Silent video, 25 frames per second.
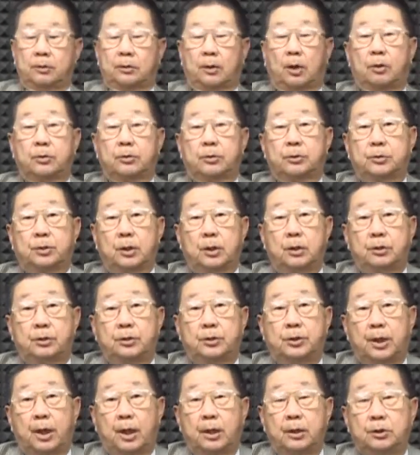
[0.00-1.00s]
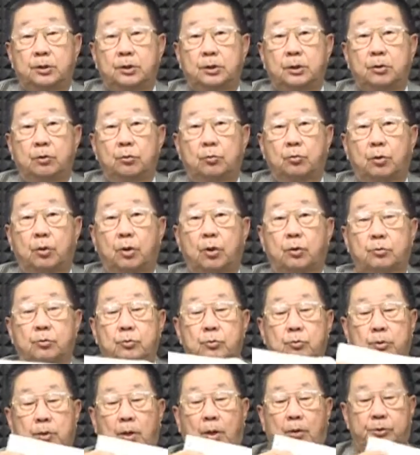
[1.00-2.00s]
叫生前信托的
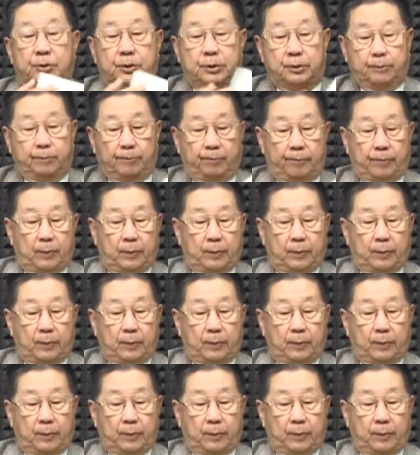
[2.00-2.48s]
重要性。